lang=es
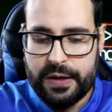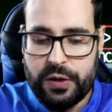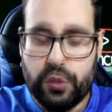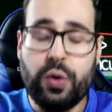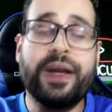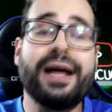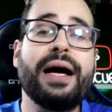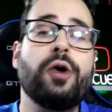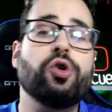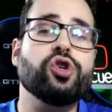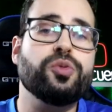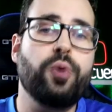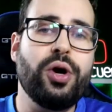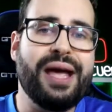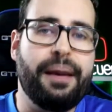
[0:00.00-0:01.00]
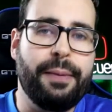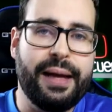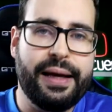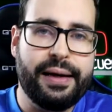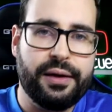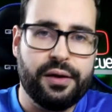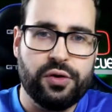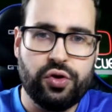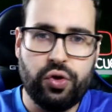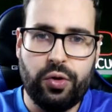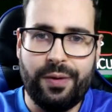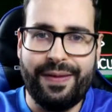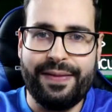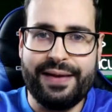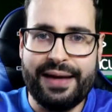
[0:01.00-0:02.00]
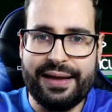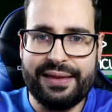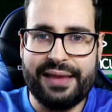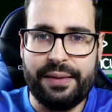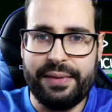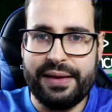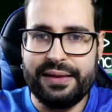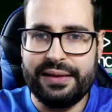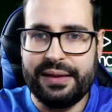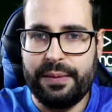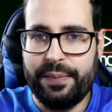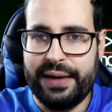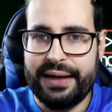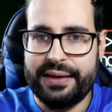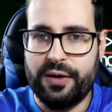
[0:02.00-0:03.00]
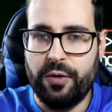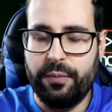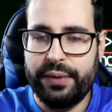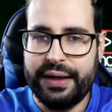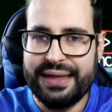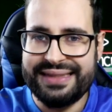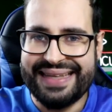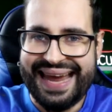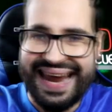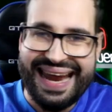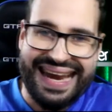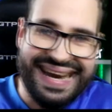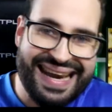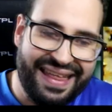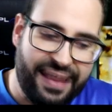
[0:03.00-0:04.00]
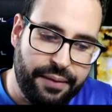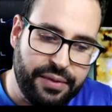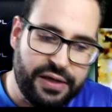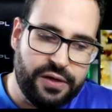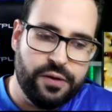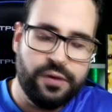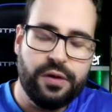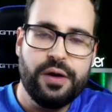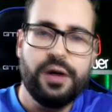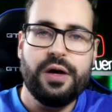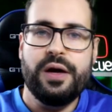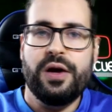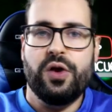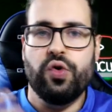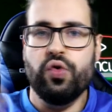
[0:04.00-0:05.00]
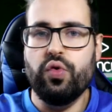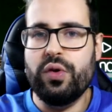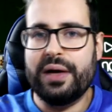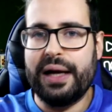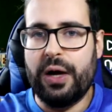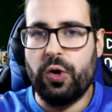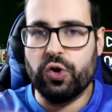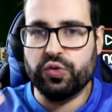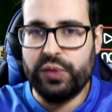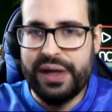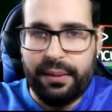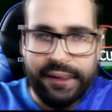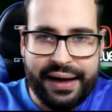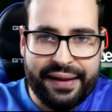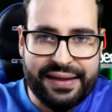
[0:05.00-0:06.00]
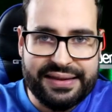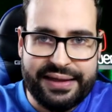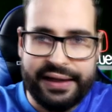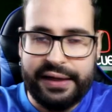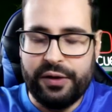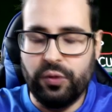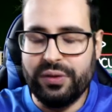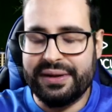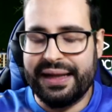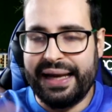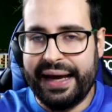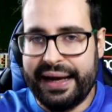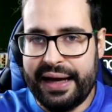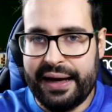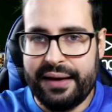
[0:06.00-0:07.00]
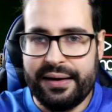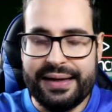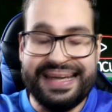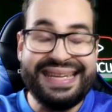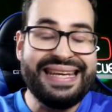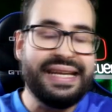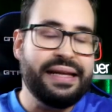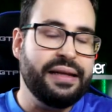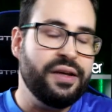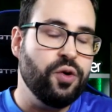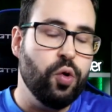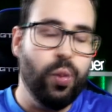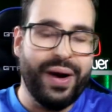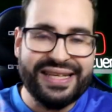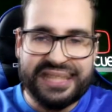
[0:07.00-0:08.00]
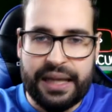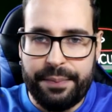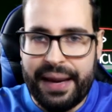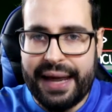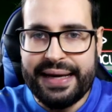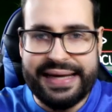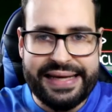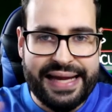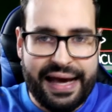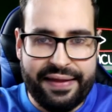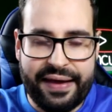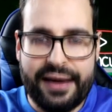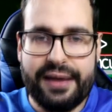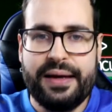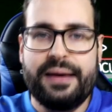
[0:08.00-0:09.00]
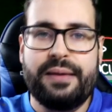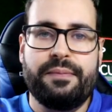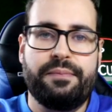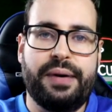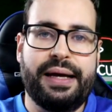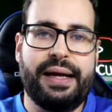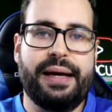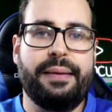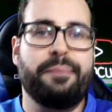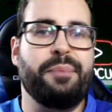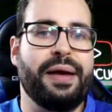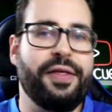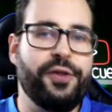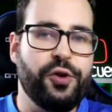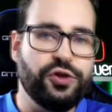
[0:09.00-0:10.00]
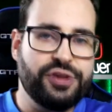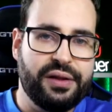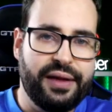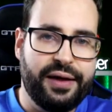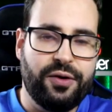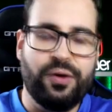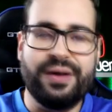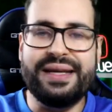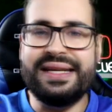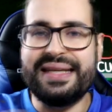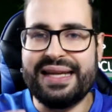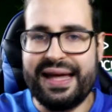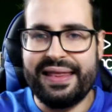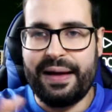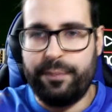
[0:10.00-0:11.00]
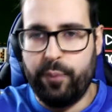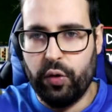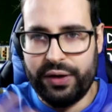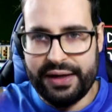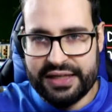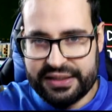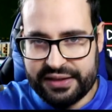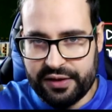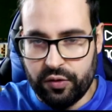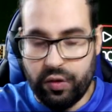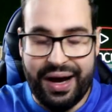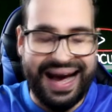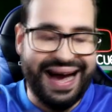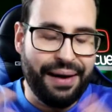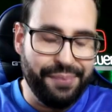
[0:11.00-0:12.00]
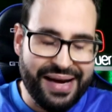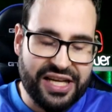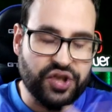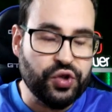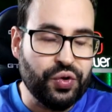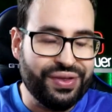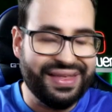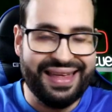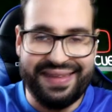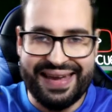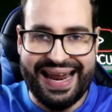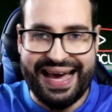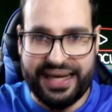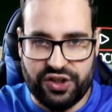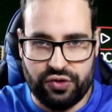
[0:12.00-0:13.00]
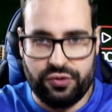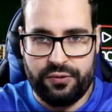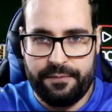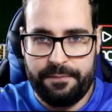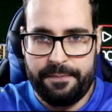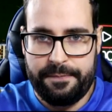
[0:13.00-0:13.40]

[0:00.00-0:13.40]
Nunca os voy a hablar yo directamente para que compréis nada mío, nunca os voy a hablar desde ningún Telegram, ni ningún WhatsApp, ni nada para pediros dinero, ni nada por el estilo. Jamás sucederá eso.